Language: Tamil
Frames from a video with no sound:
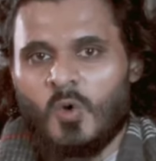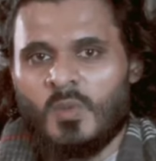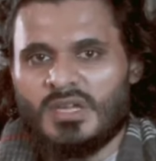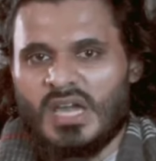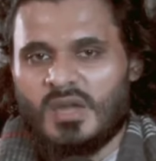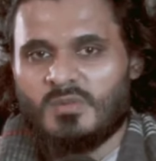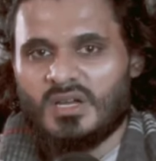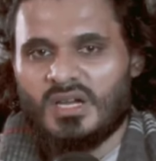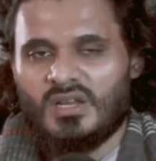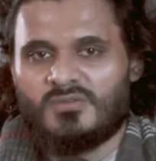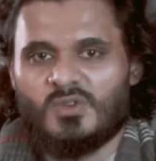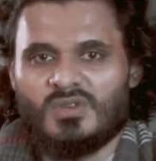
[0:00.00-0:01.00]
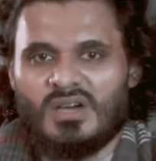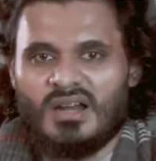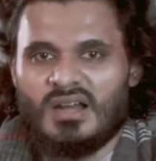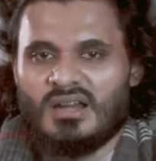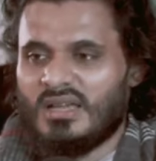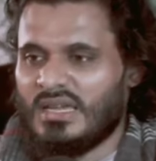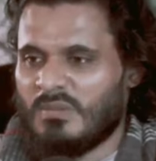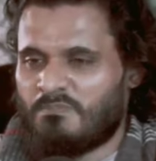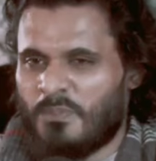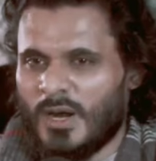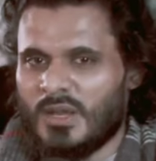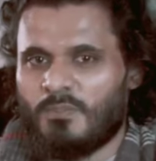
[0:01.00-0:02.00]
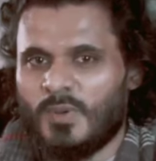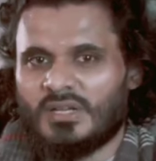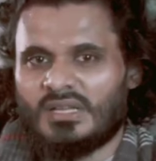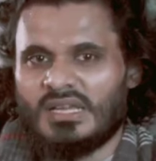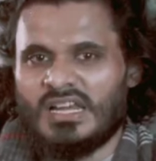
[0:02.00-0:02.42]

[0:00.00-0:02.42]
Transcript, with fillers: உமையா இபின் ஹலஃப் சொன்னார்கள் இப்படிப்பட்ட